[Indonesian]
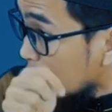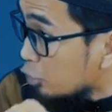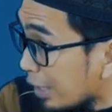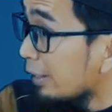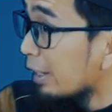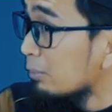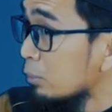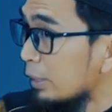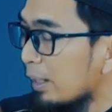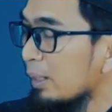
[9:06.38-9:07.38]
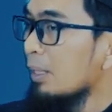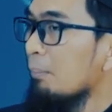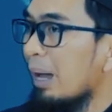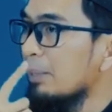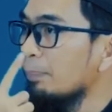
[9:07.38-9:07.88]
dengan cara yang mudah.
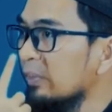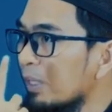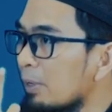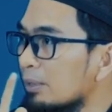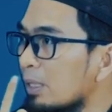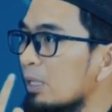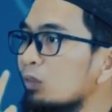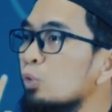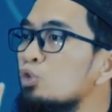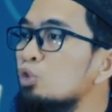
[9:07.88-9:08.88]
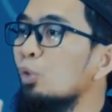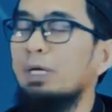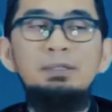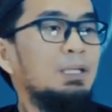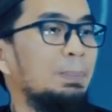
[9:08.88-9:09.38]
Makna pertamanya,
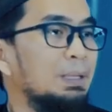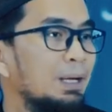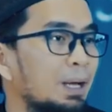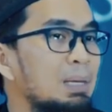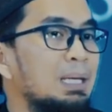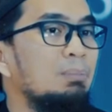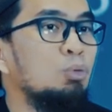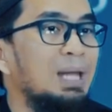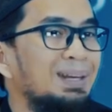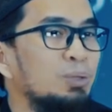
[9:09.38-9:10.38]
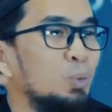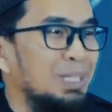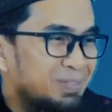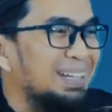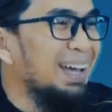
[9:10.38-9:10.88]
tunjukkan kepada kami kemudahan
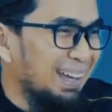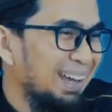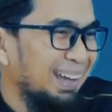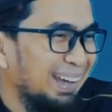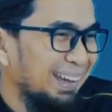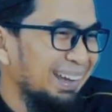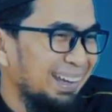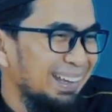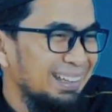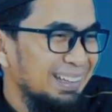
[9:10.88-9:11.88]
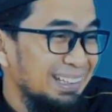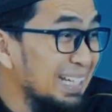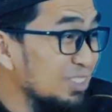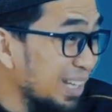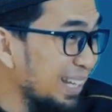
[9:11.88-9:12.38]
untuk ibadah.
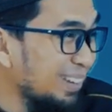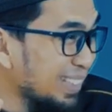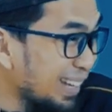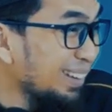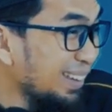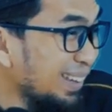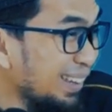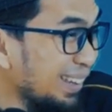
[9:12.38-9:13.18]
Dengan cara yang benar.